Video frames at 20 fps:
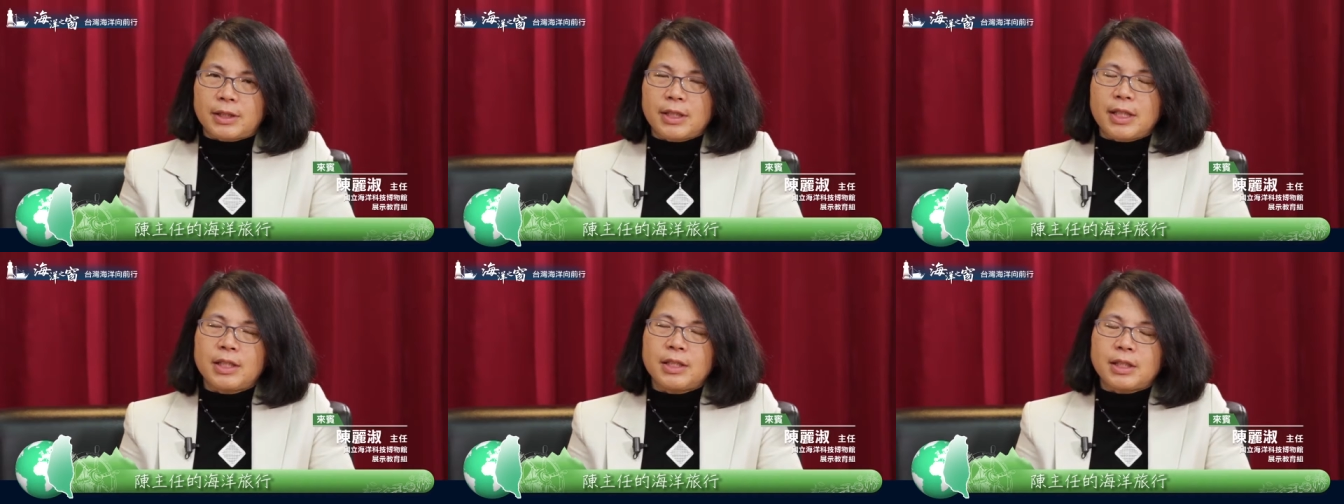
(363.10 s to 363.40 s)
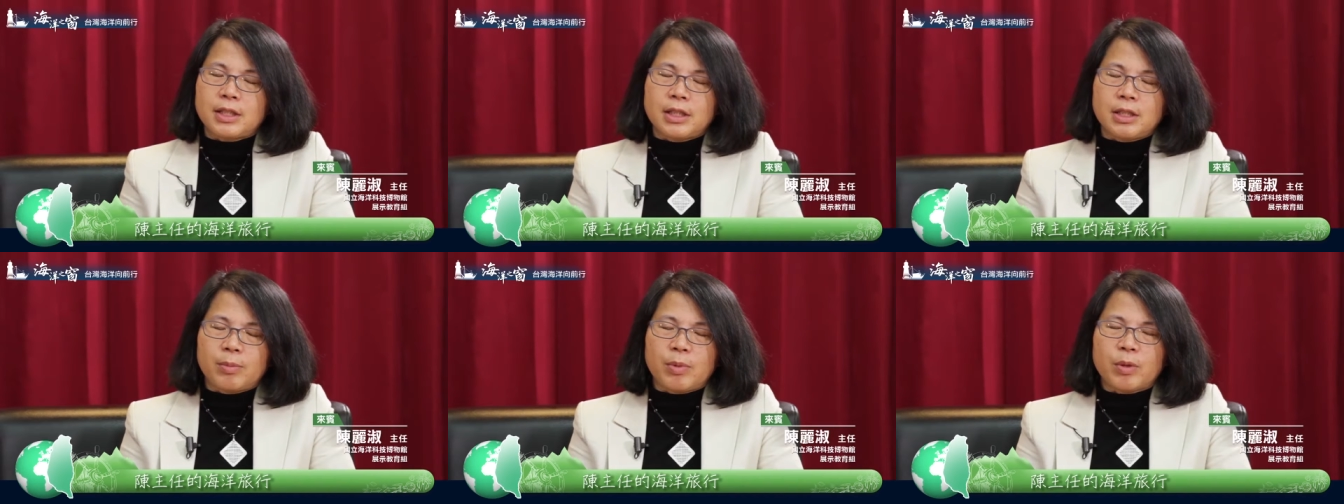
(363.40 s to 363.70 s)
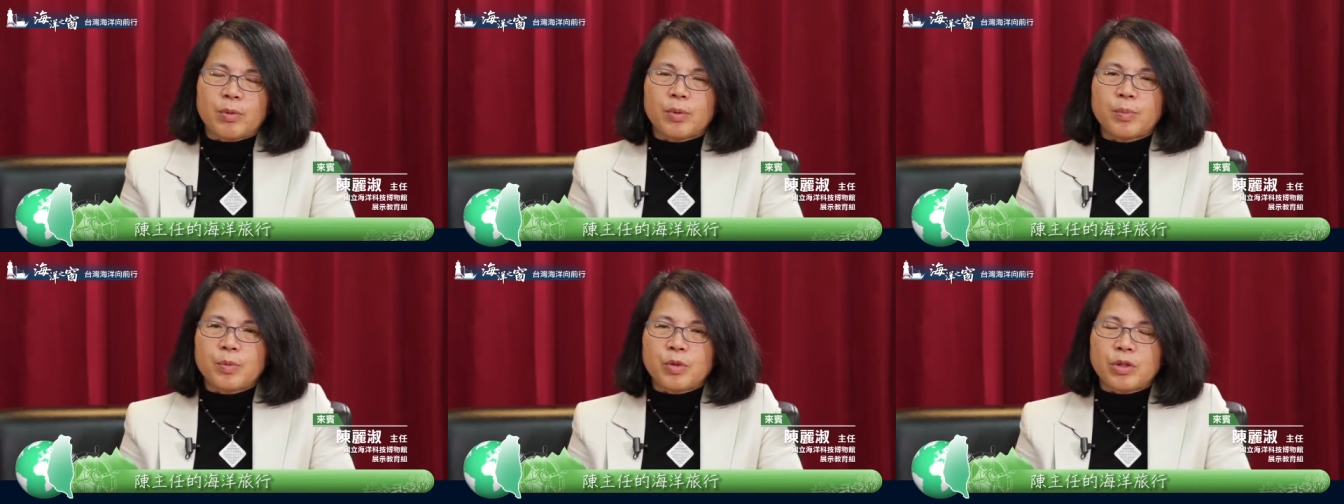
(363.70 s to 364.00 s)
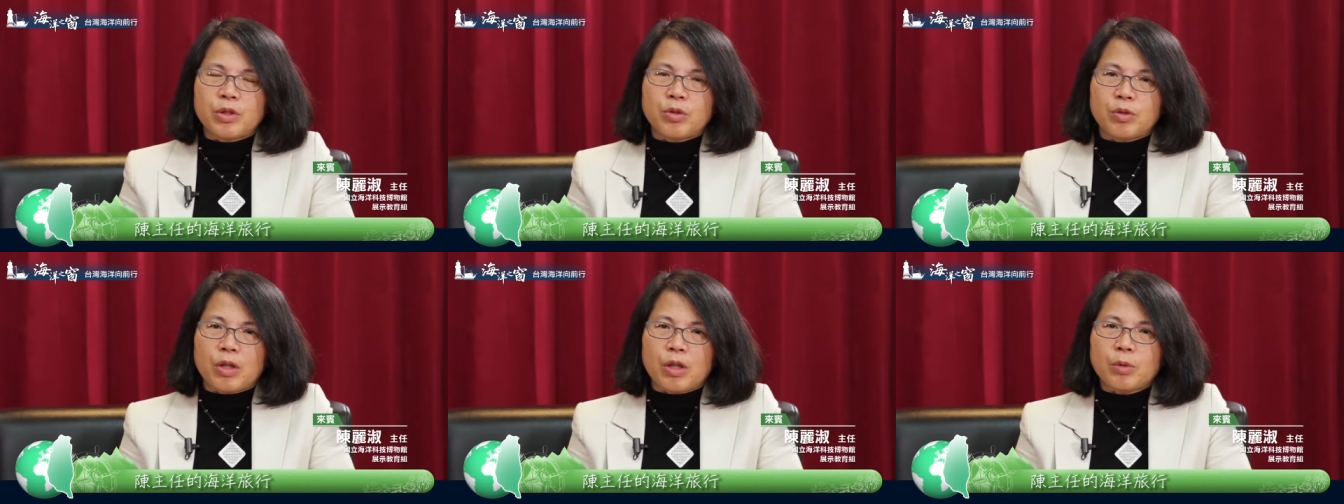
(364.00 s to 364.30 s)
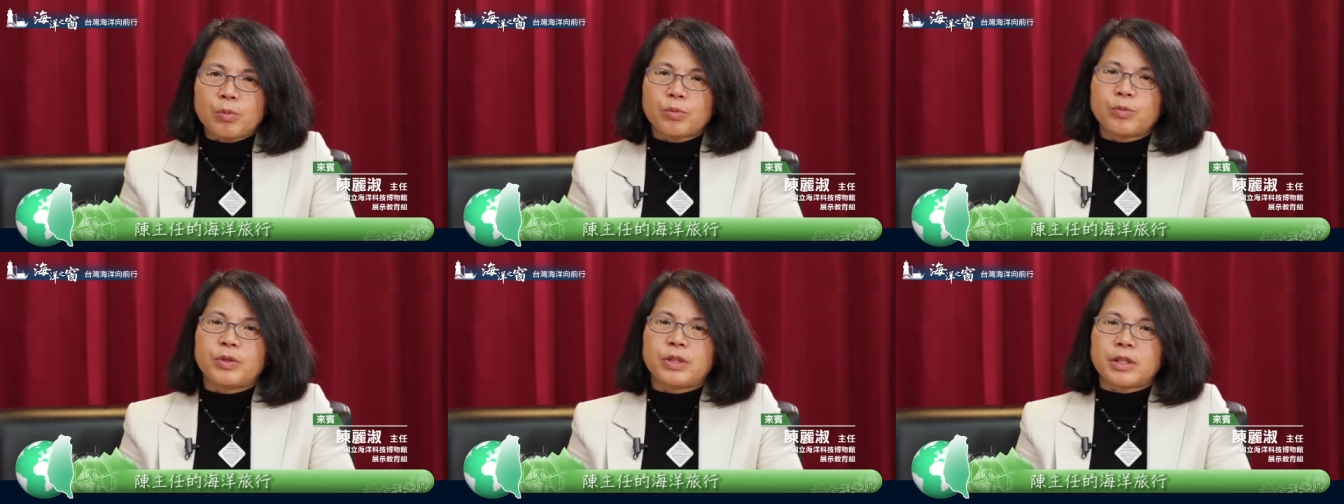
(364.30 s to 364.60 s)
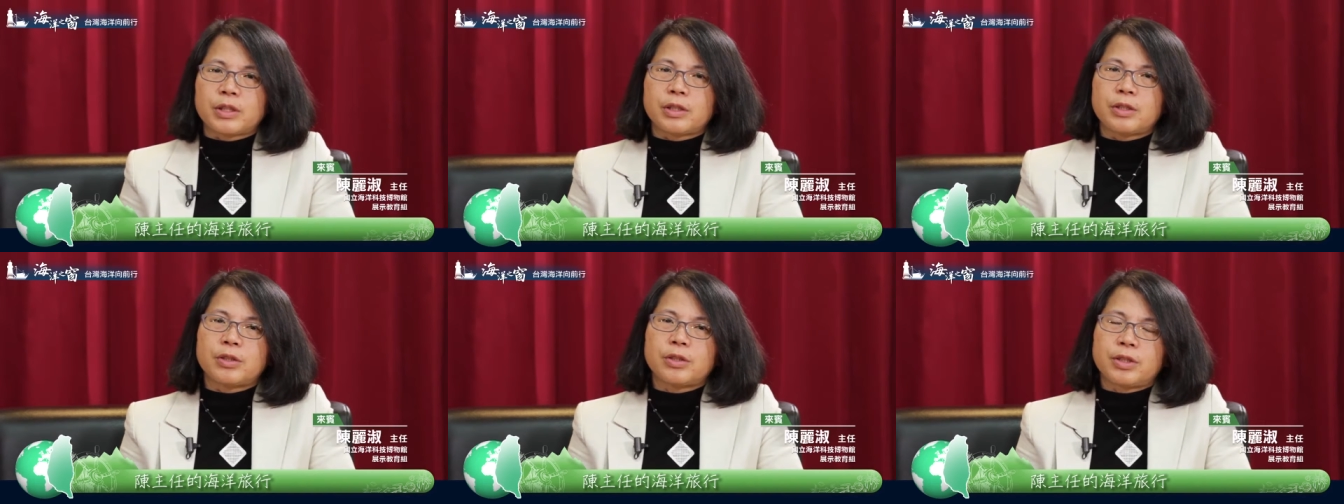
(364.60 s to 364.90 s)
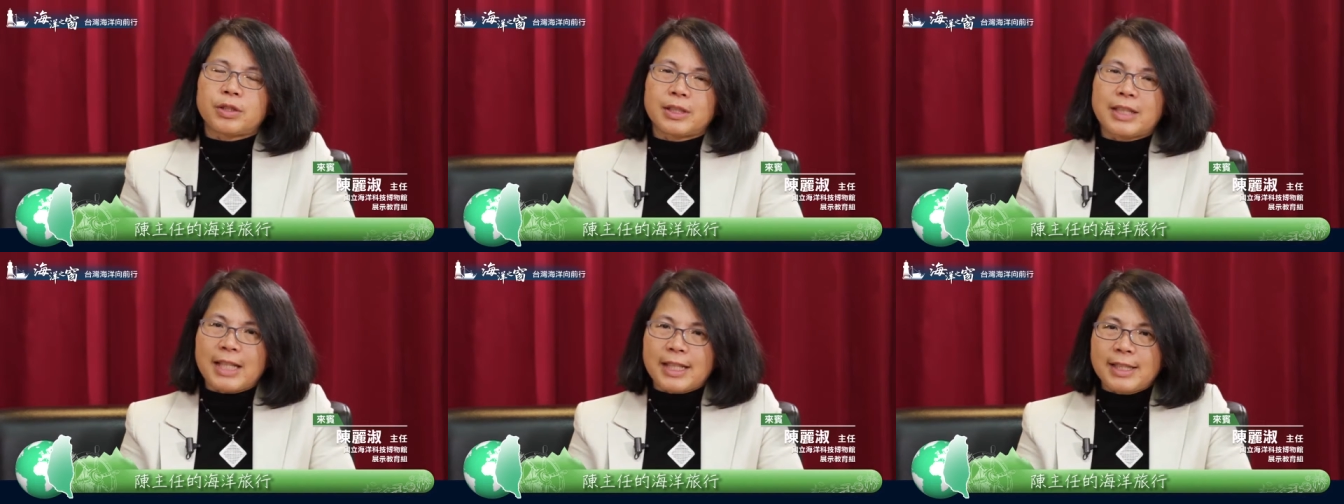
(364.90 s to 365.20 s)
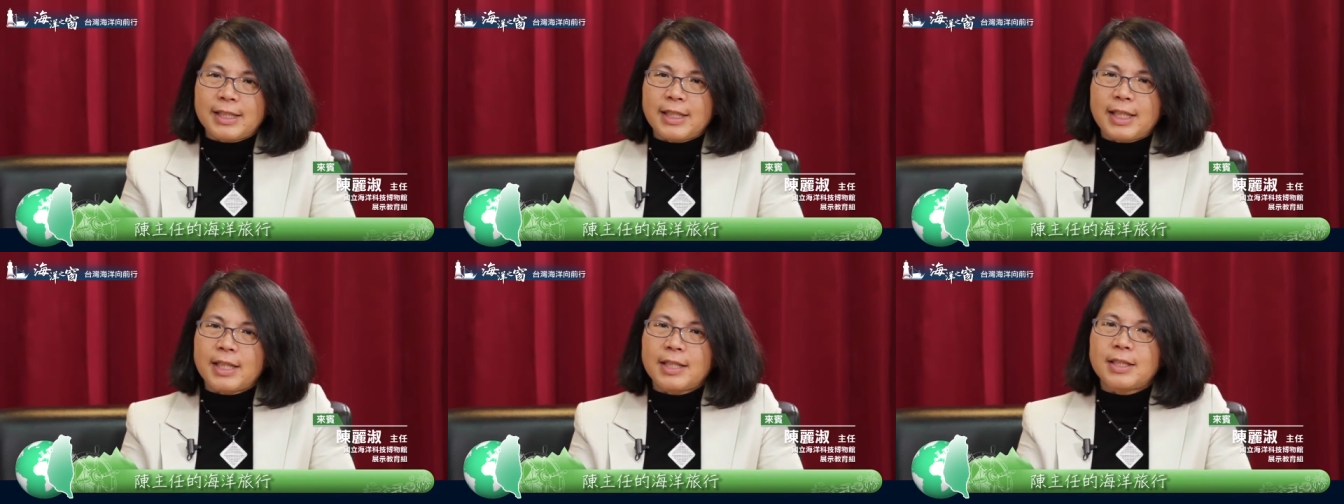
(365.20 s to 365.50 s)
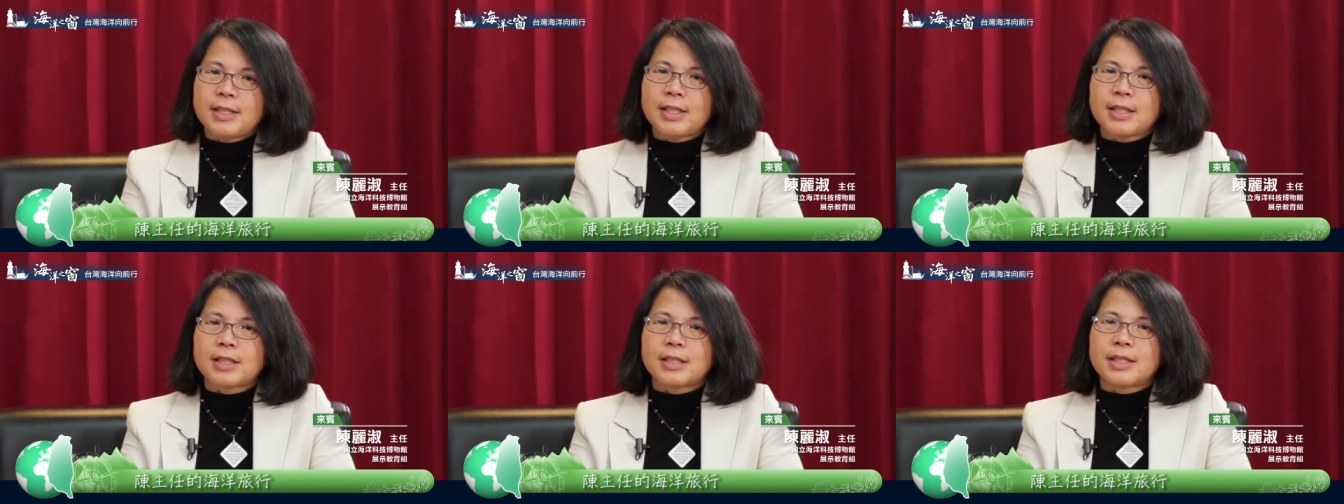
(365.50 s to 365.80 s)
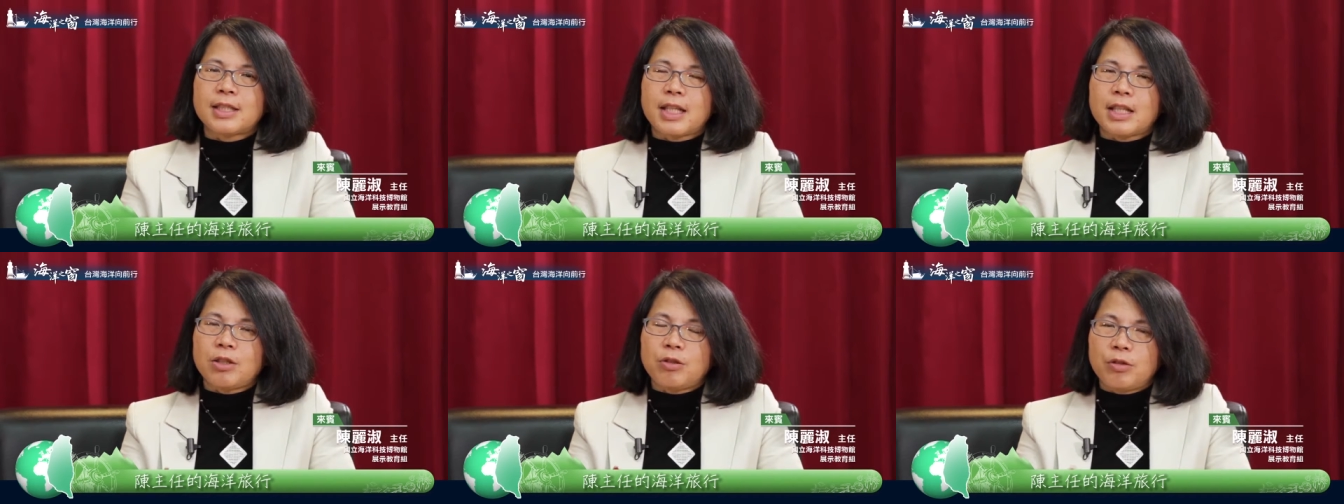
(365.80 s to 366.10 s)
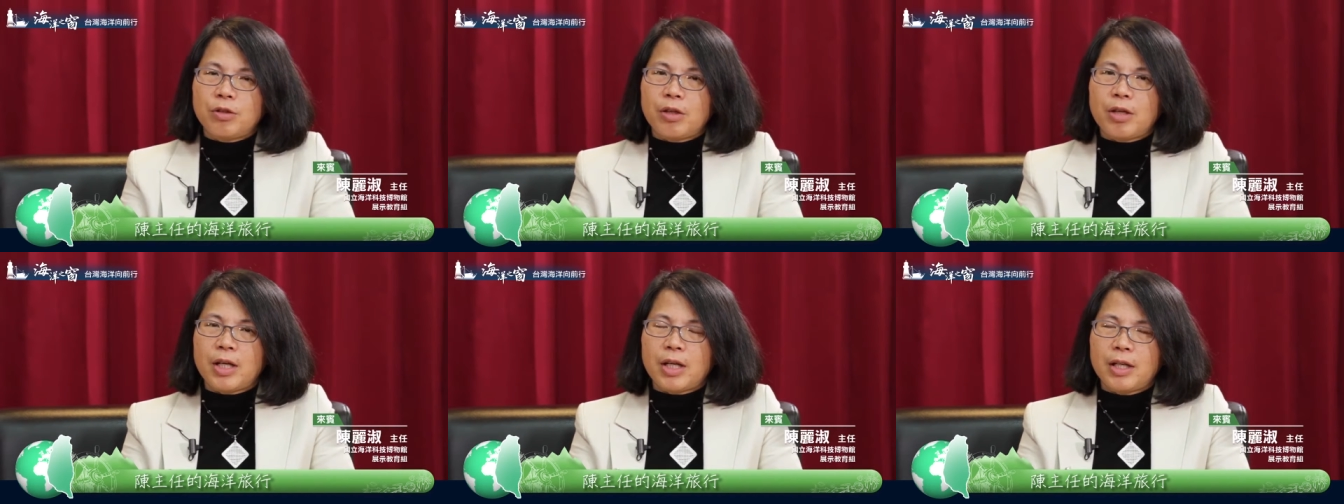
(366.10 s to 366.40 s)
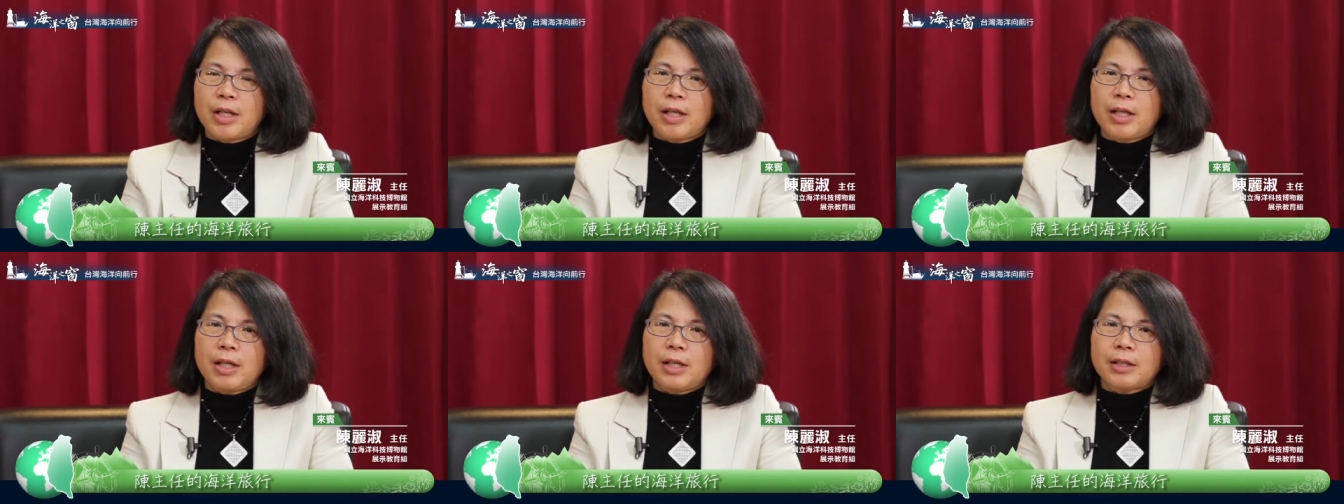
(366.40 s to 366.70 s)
验室里面，我们最主要负责的就是在监测在鱼类